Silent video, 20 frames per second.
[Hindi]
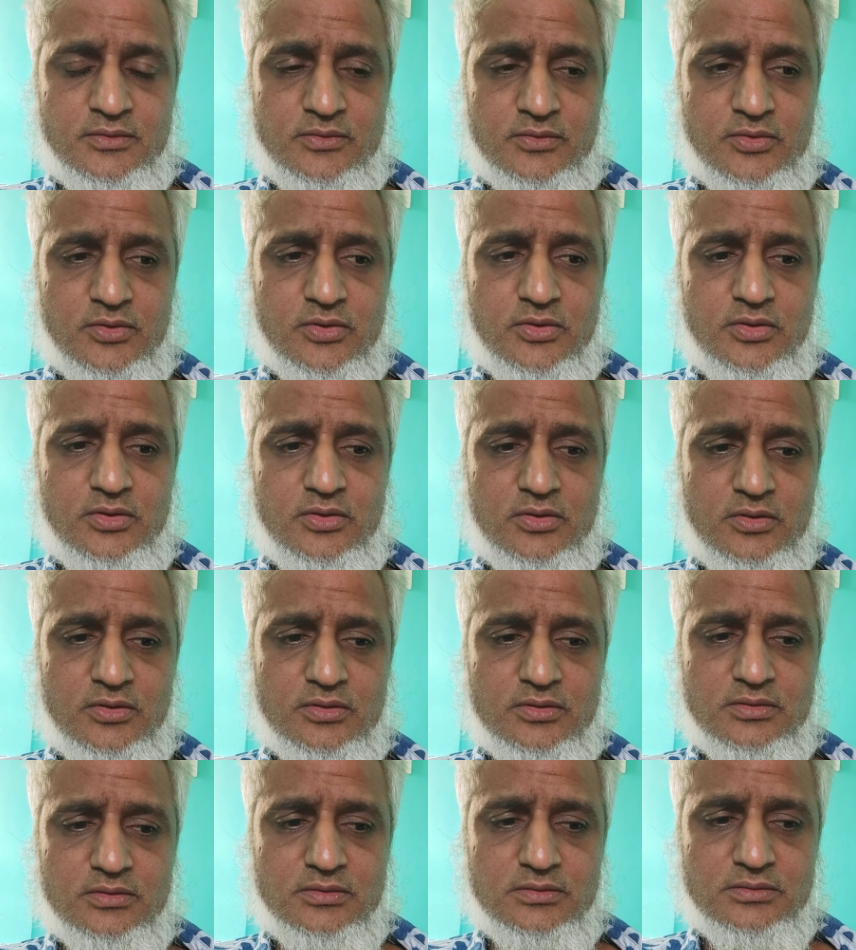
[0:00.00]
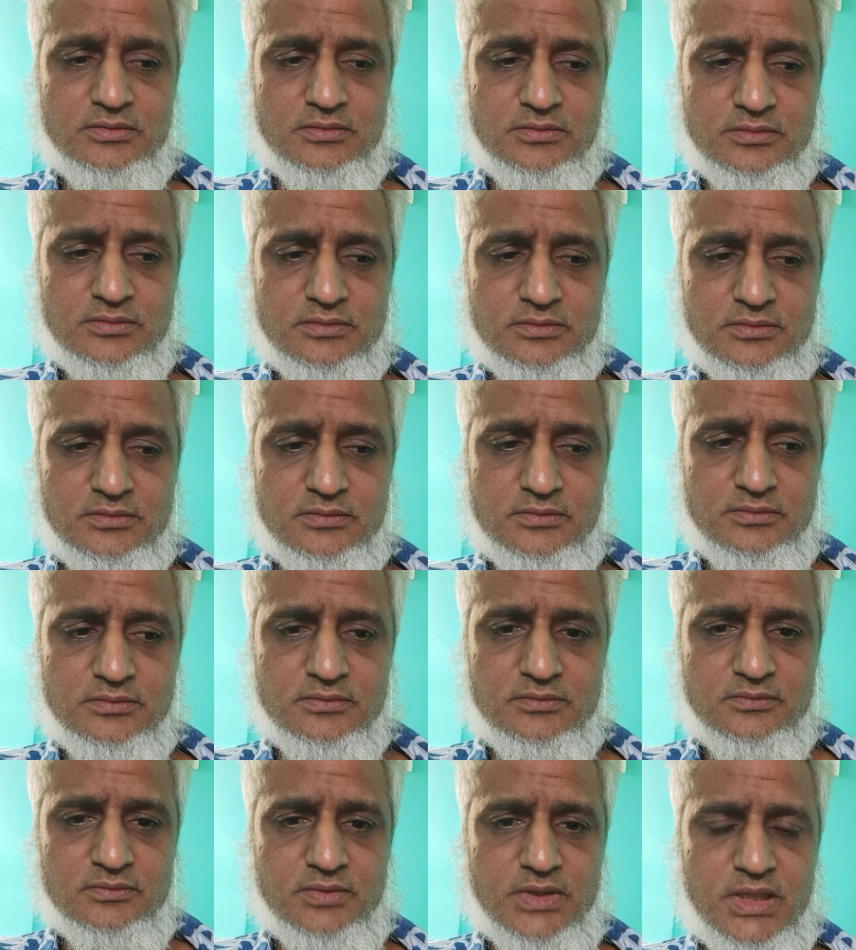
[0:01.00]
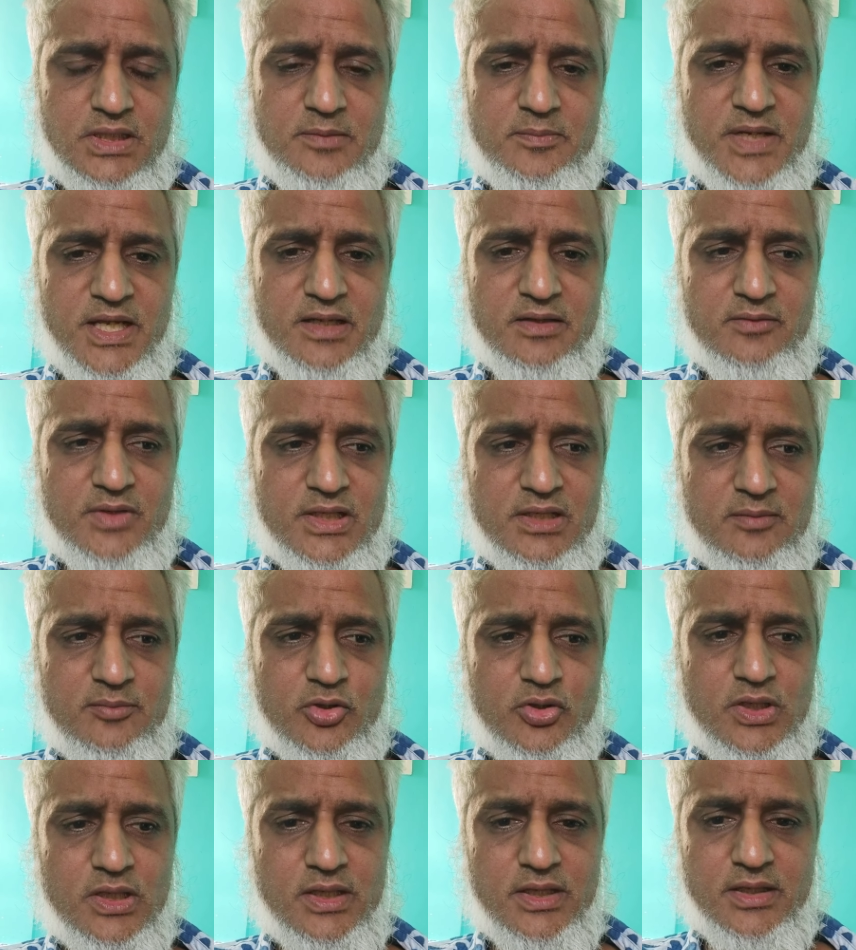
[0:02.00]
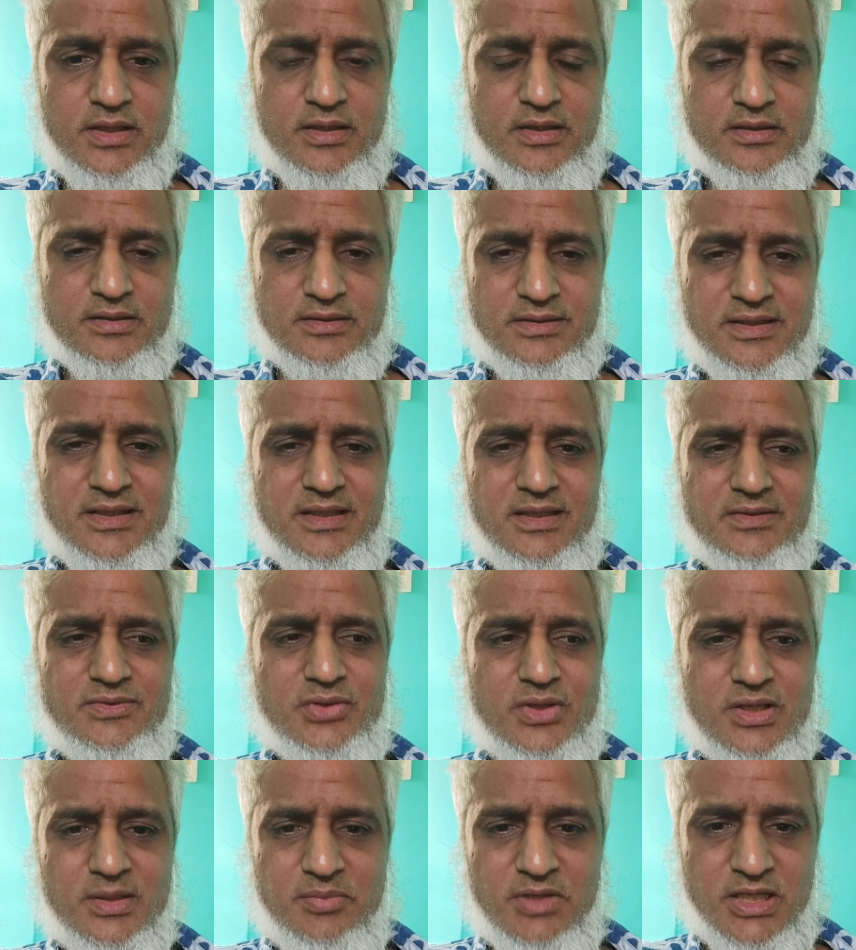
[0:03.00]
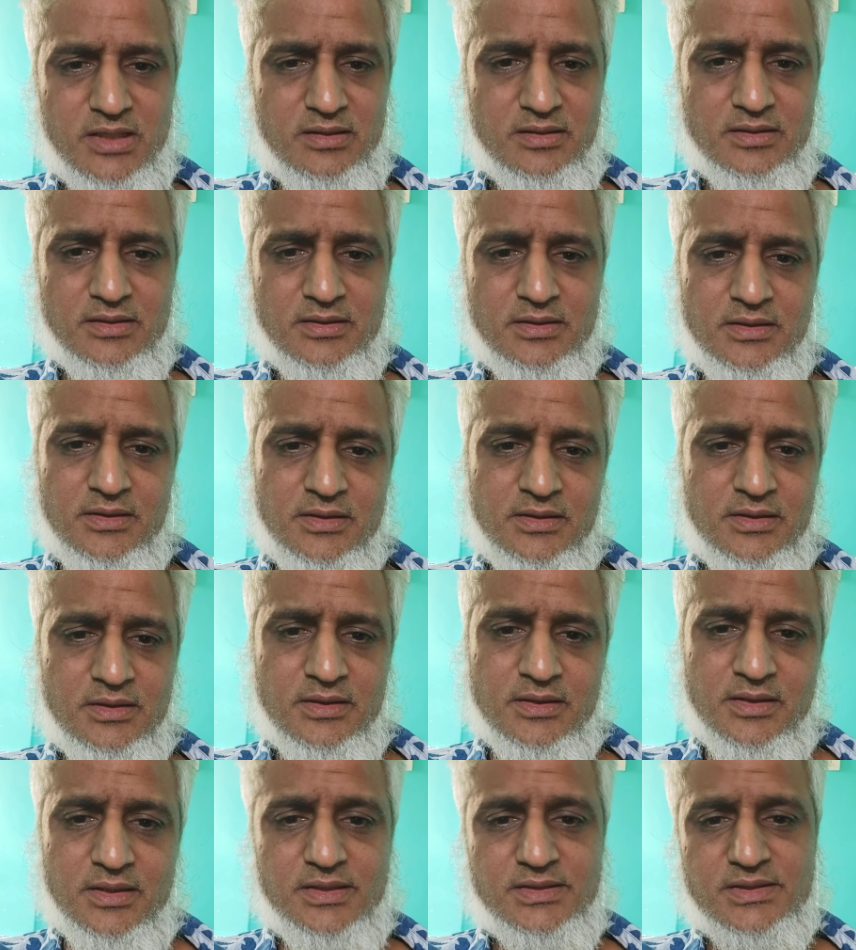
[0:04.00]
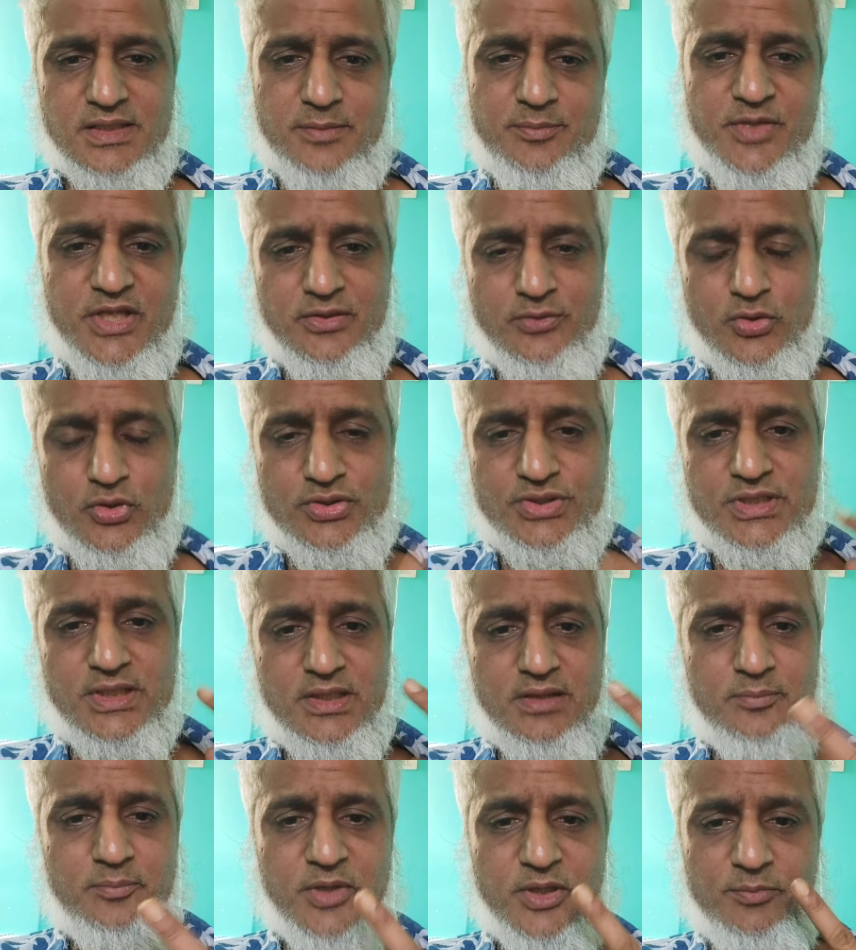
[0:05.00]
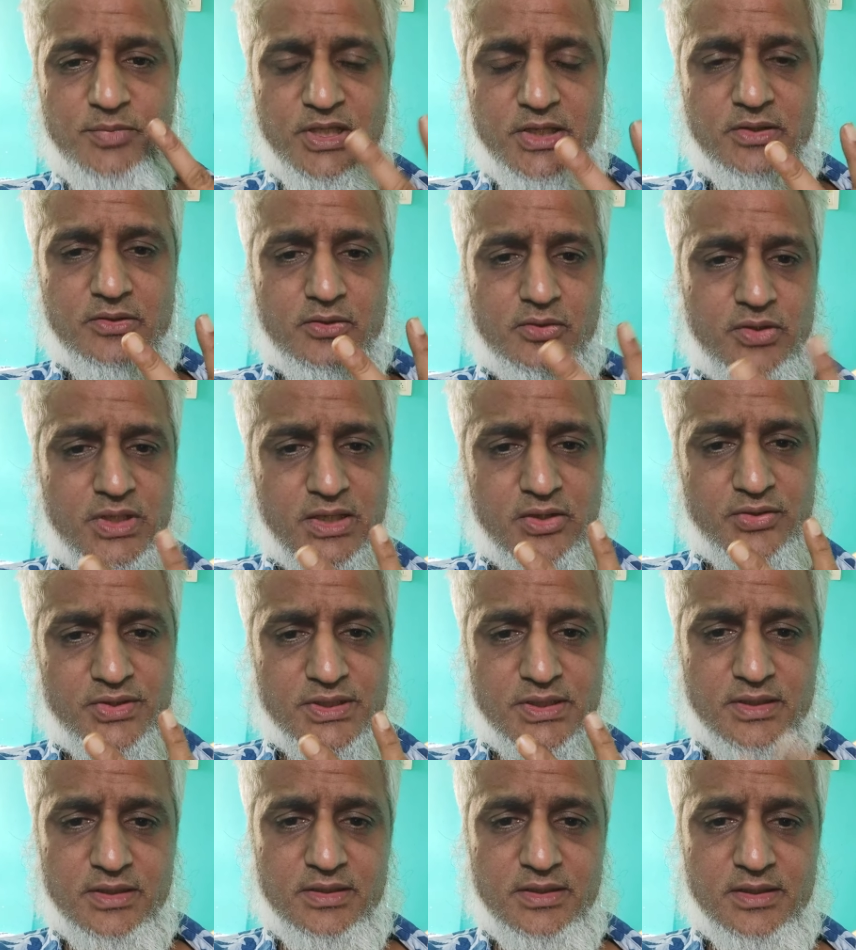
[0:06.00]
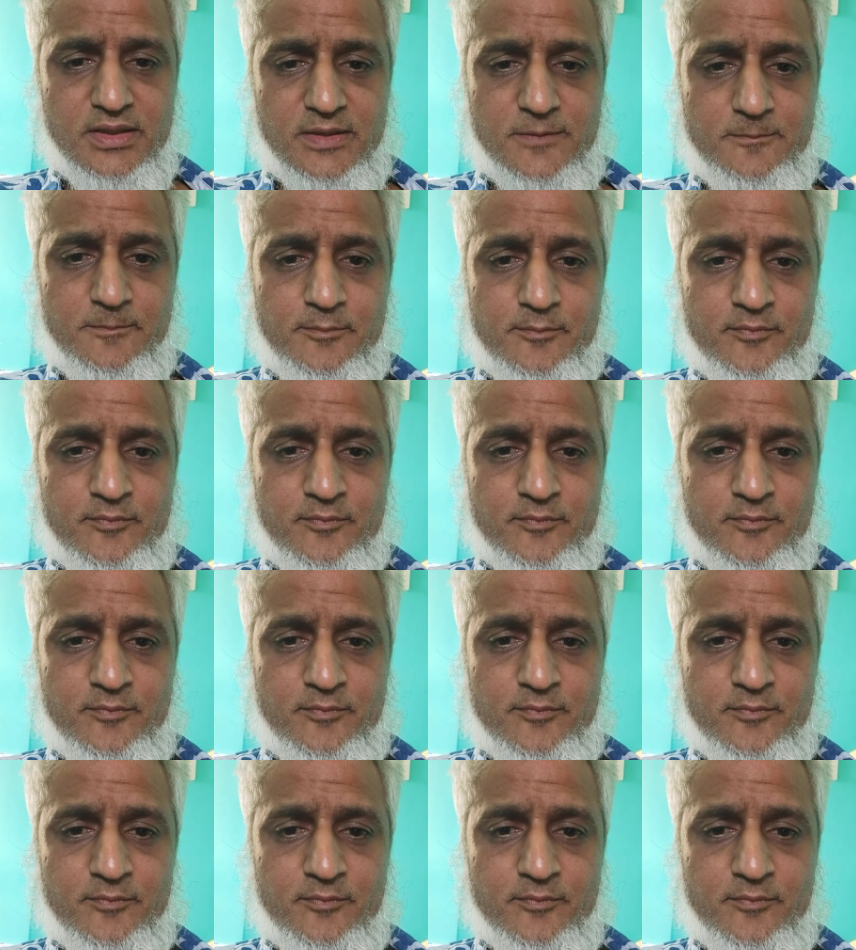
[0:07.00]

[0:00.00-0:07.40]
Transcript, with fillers: तो वर्ल्ड बैंक वाला बोला रहेगा ये जो कबाल कि सबने दो साल पब्लिक को टॉर्चर किया